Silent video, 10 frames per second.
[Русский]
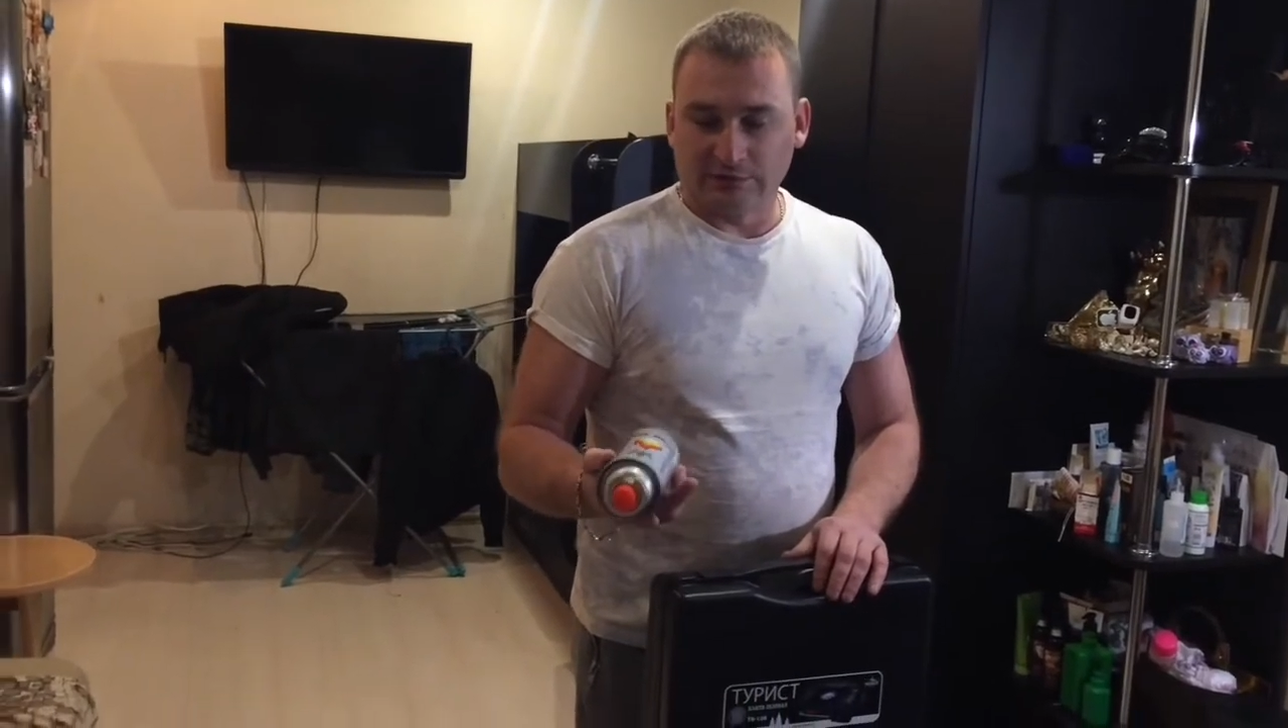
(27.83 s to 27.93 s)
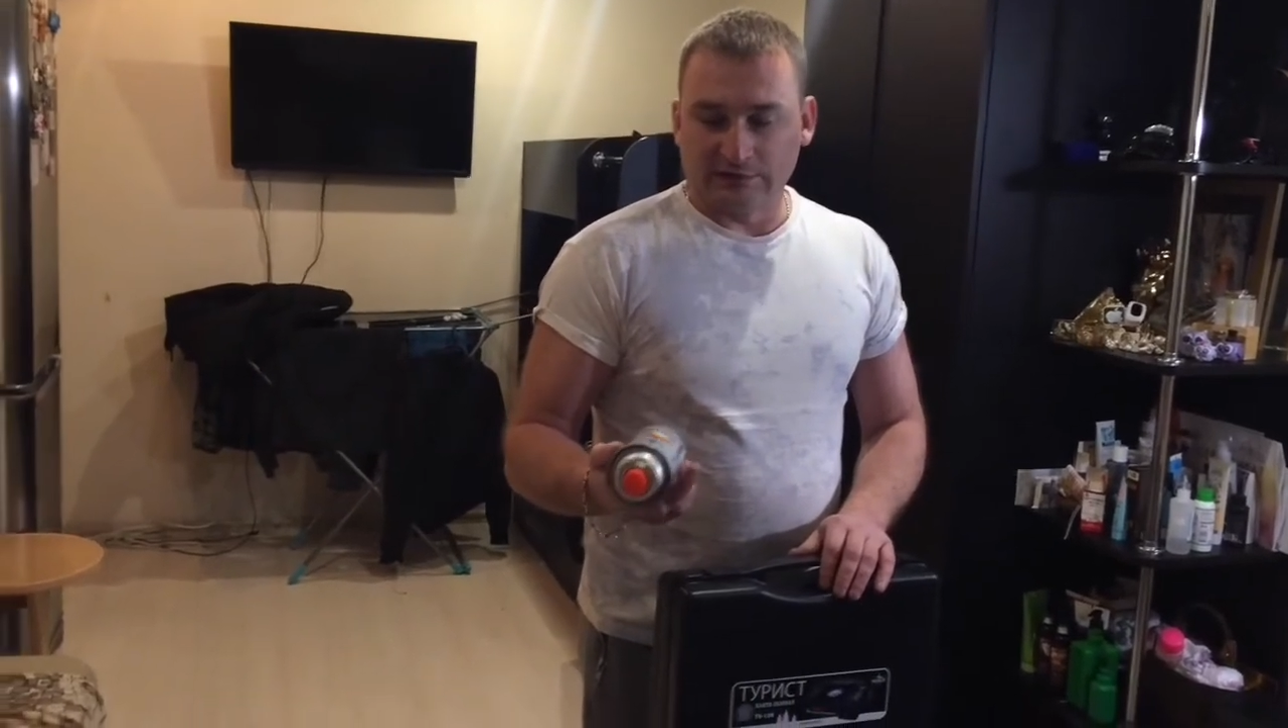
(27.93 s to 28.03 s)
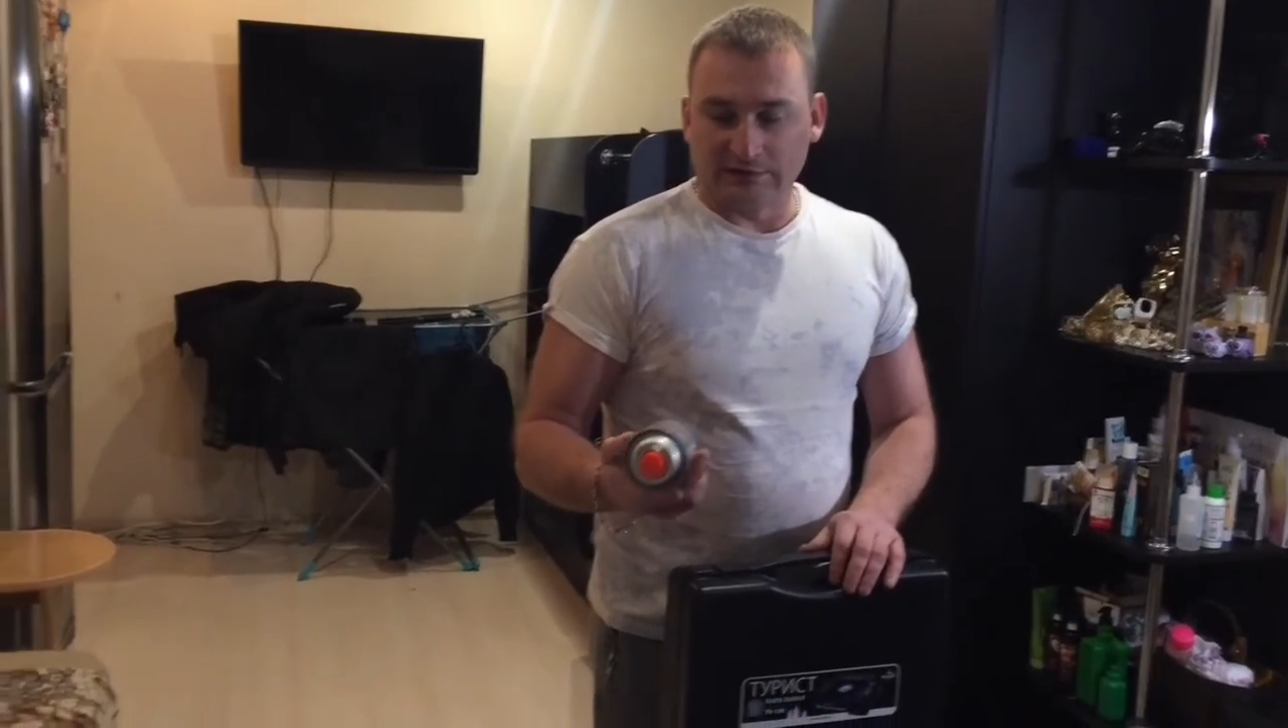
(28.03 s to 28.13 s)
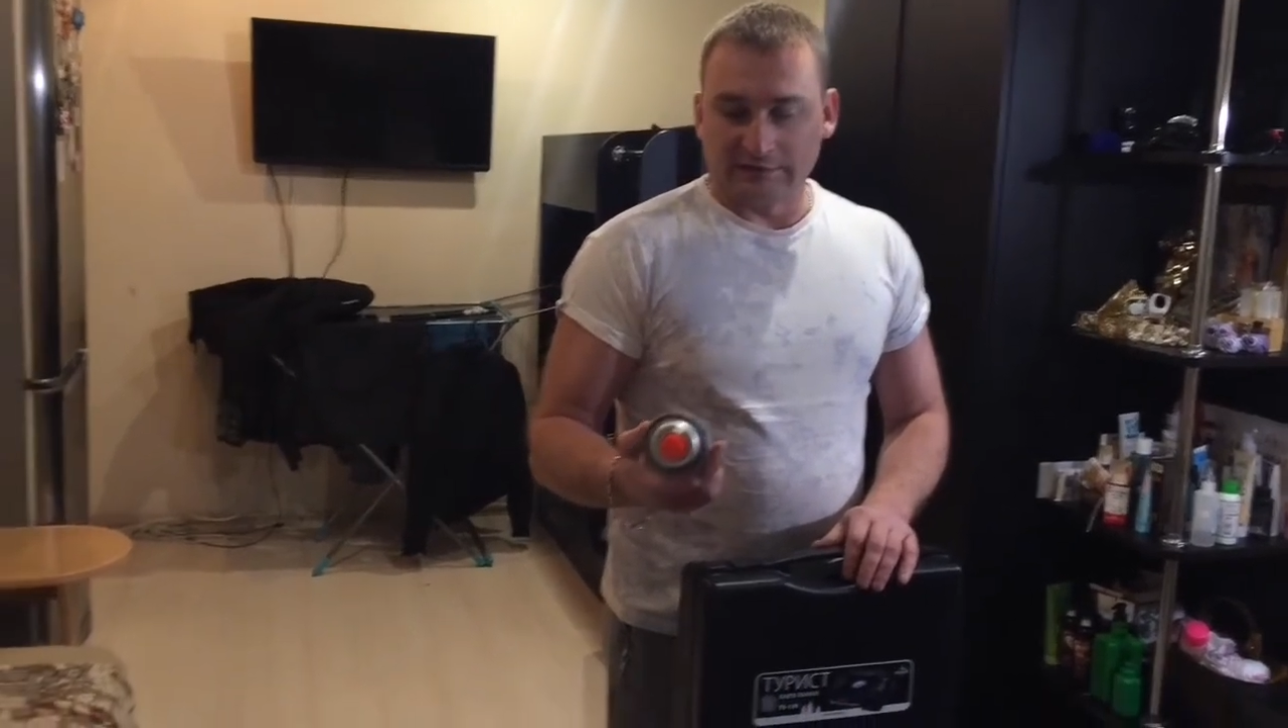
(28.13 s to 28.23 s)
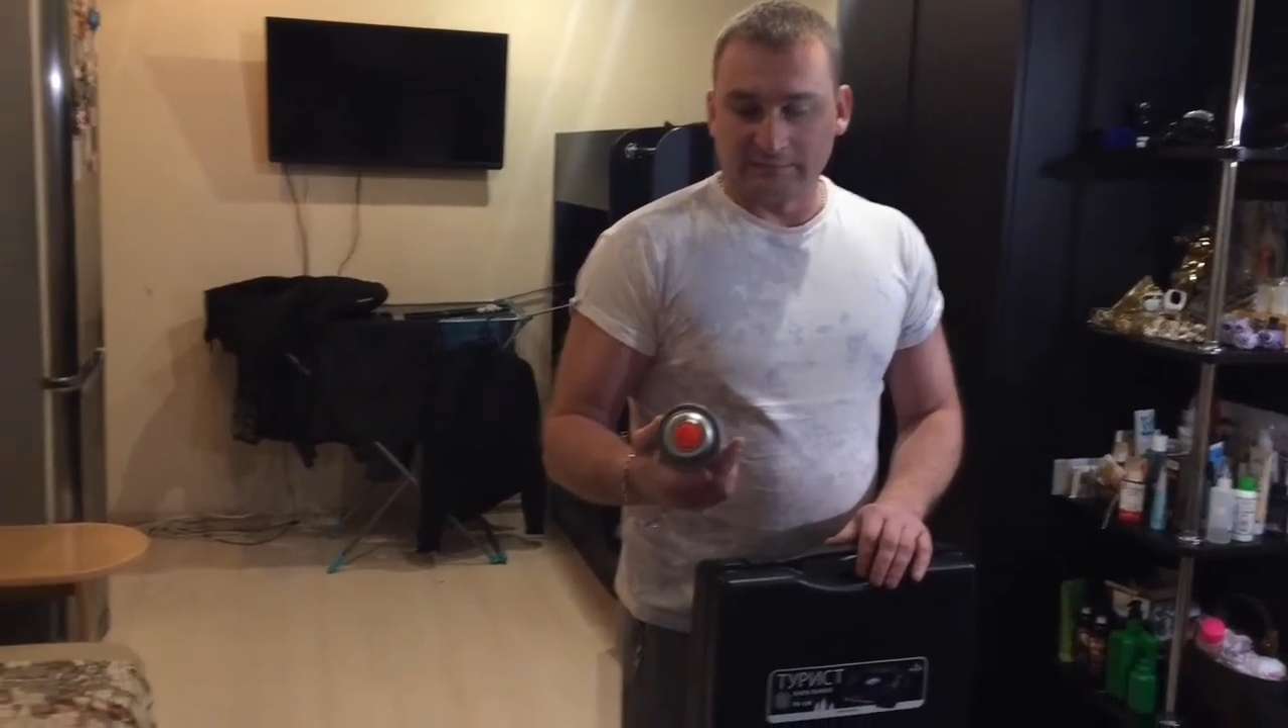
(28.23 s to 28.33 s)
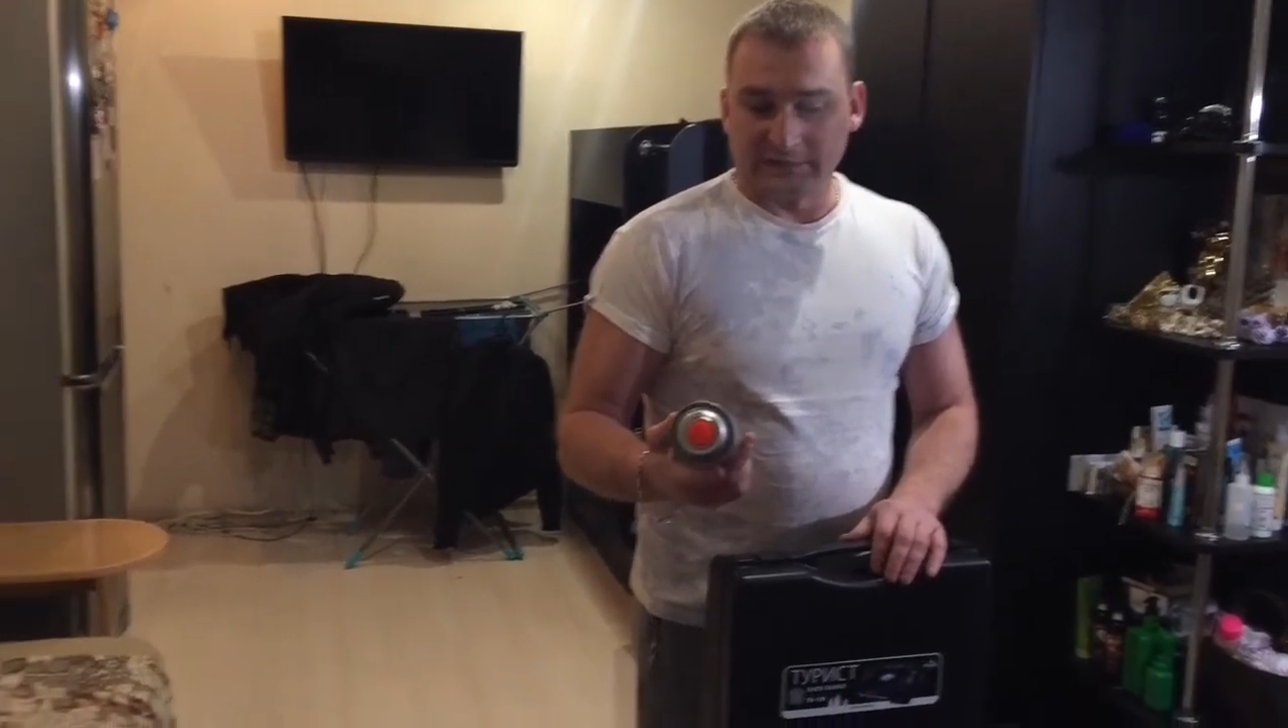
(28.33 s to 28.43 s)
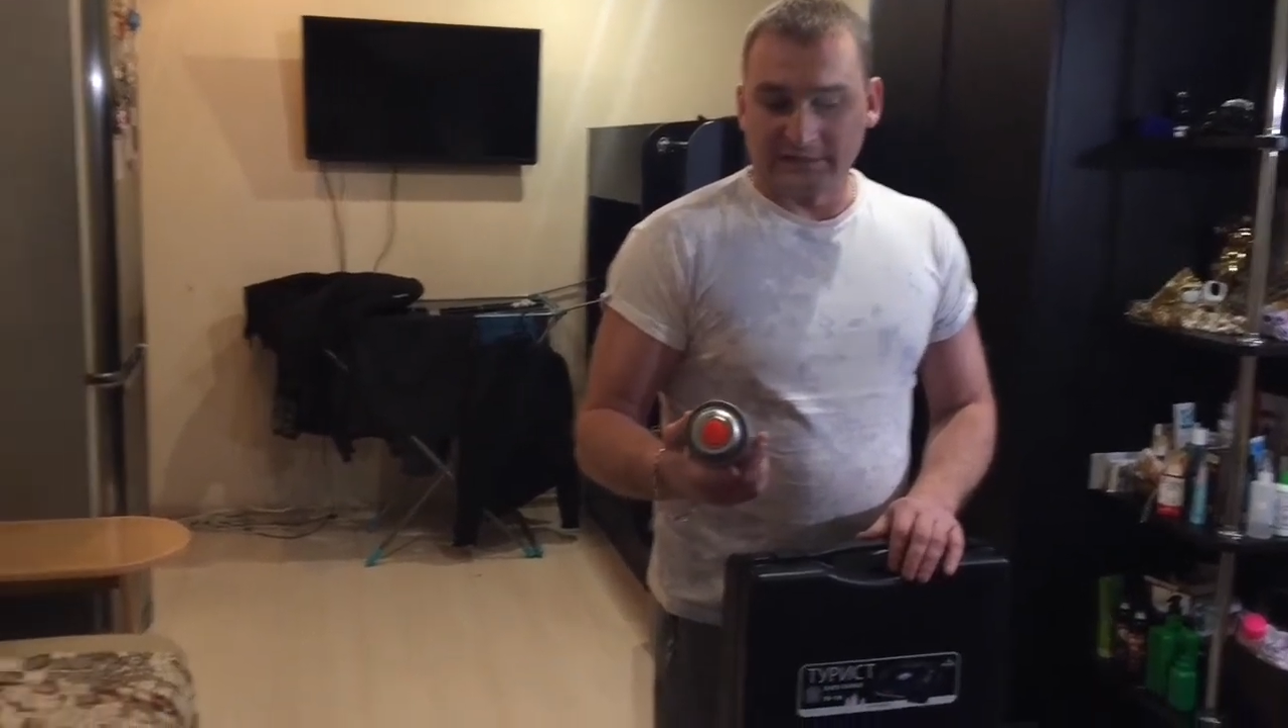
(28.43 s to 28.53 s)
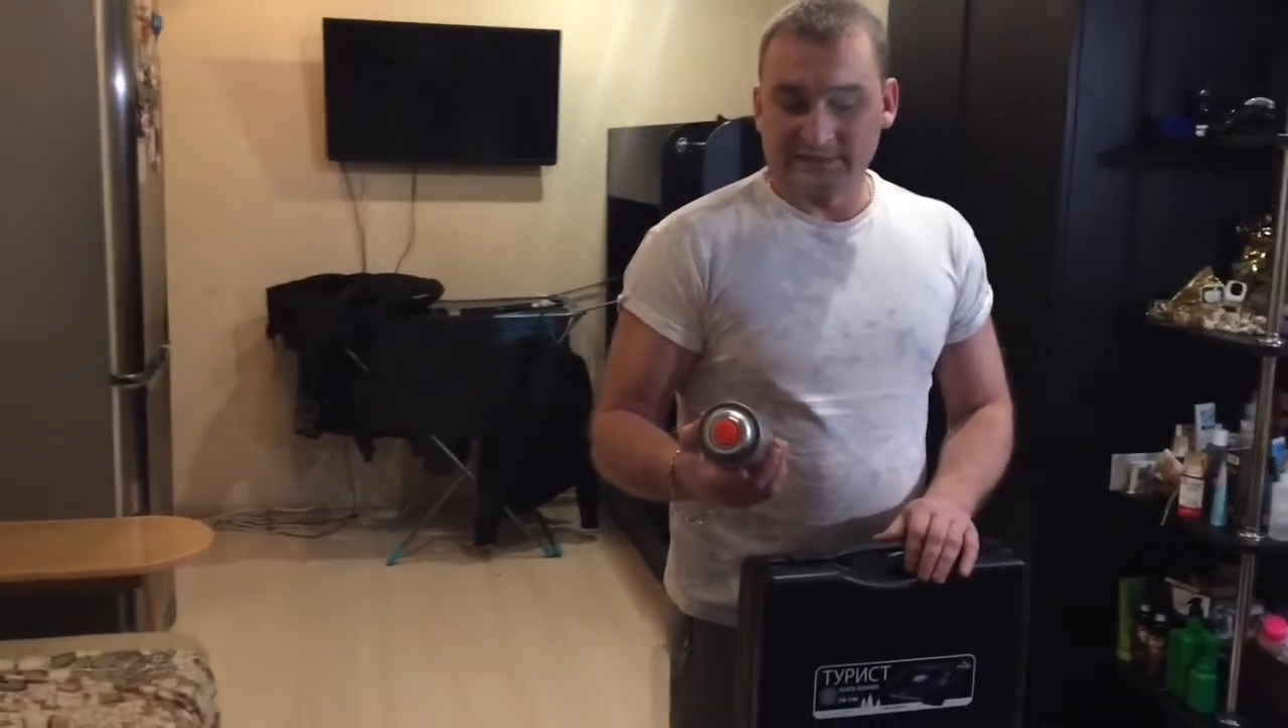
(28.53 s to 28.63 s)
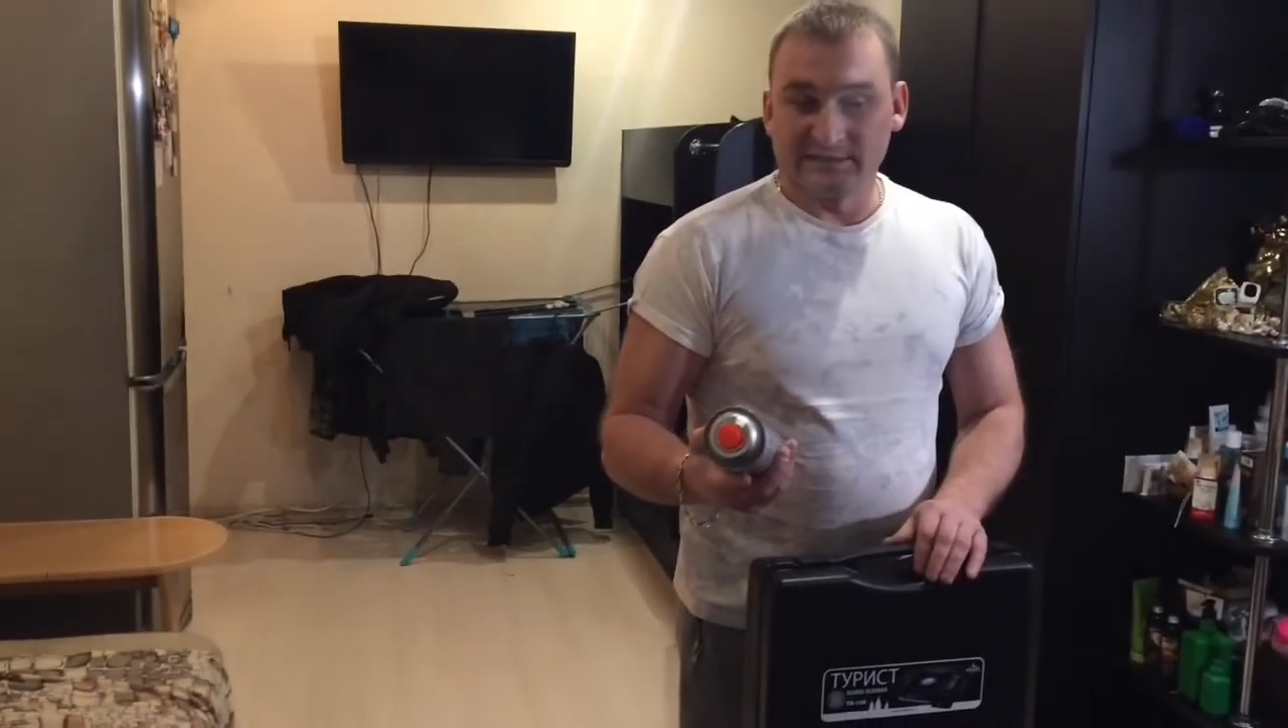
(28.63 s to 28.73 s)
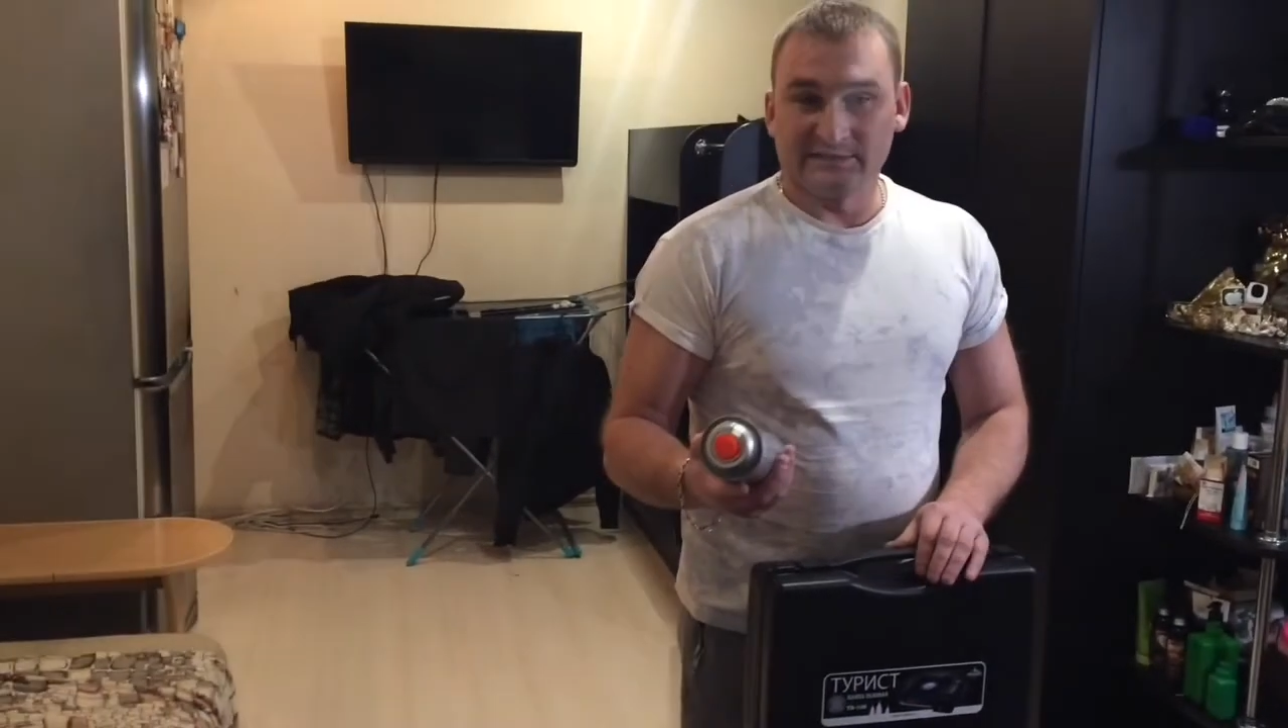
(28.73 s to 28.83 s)
на
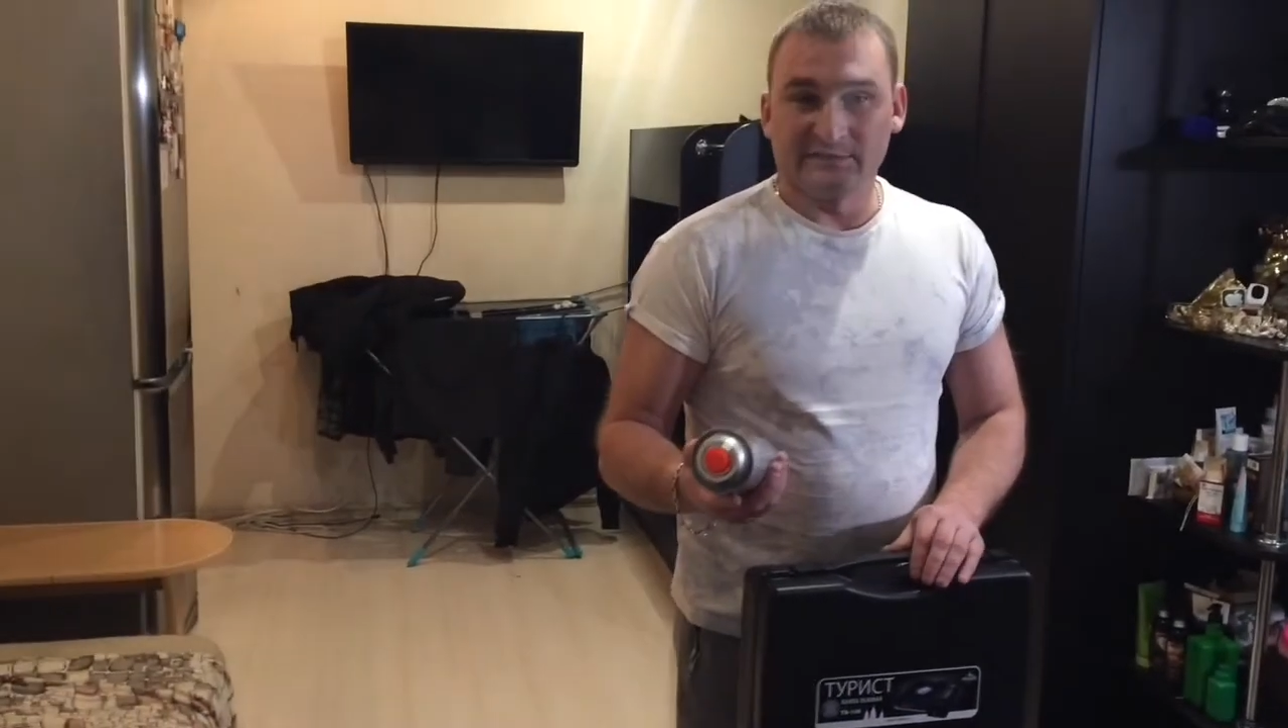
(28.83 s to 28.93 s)
магазине